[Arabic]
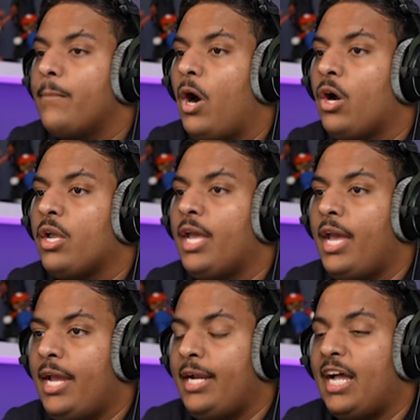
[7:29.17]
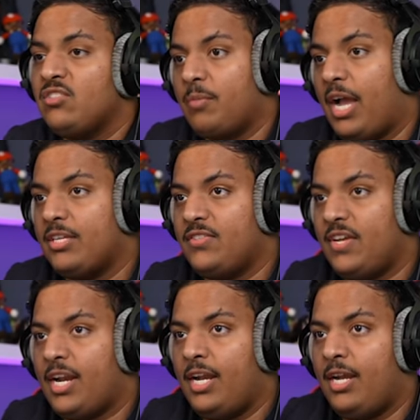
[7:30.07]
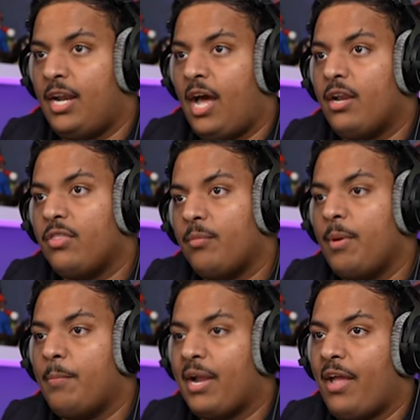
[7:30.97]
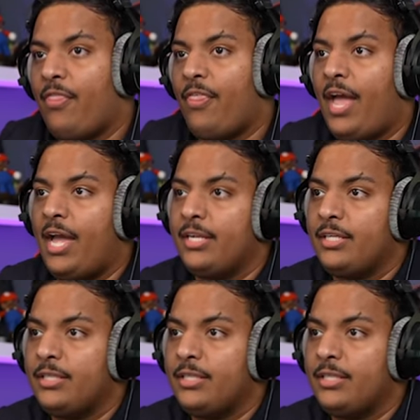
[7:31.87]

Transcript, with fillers: اوكي لازم اكسر الارض من مكان ثاني